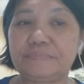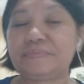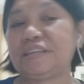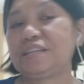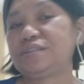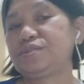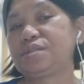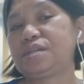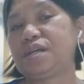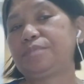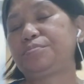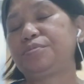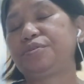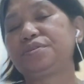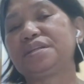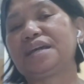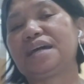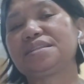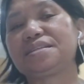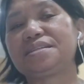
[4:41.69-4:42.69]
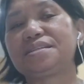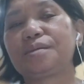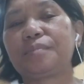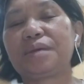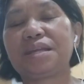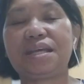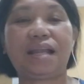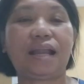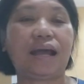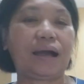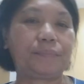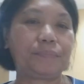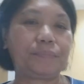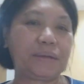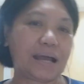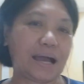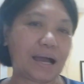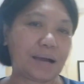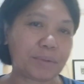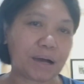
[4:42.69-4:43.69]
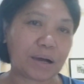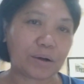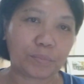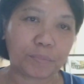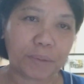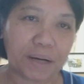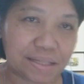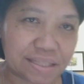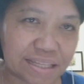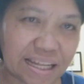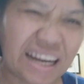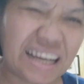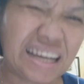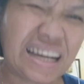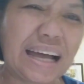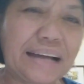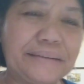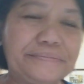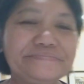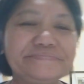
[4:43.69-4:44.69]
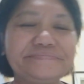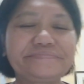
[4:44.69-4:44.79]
Dito sa airport natin sa Manila. Pinahaba ko pa talaga.